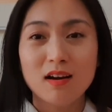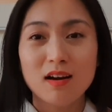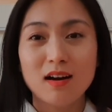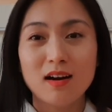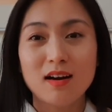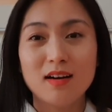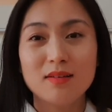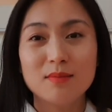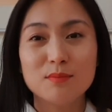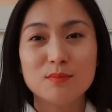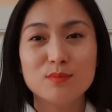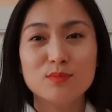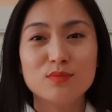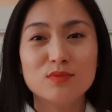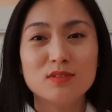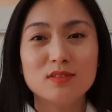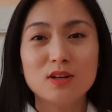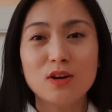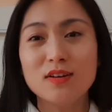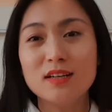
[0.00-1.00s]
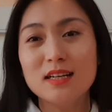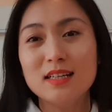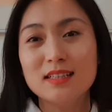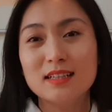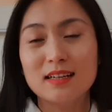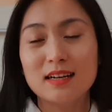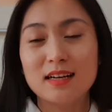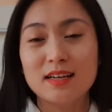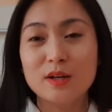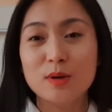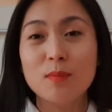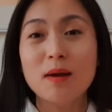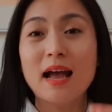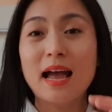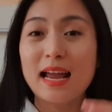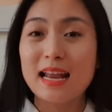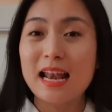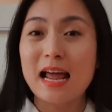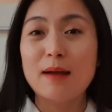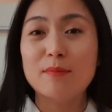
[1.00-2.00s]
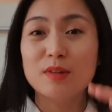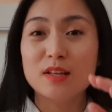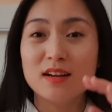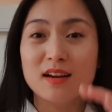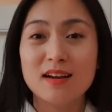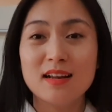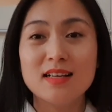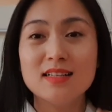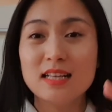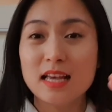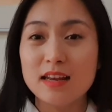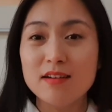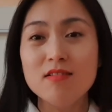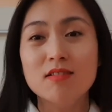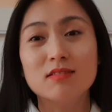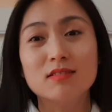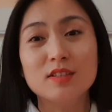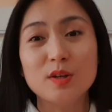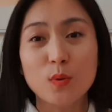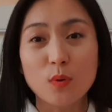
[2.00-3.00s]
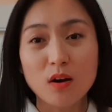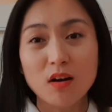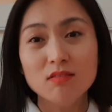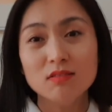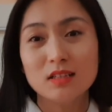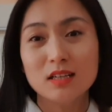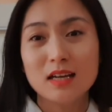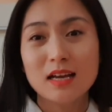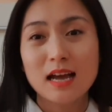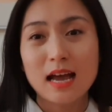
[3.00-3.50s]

À, cho nên rằng là, là nếu mà ai làm thì người đấy sẽ được nhiều hơn,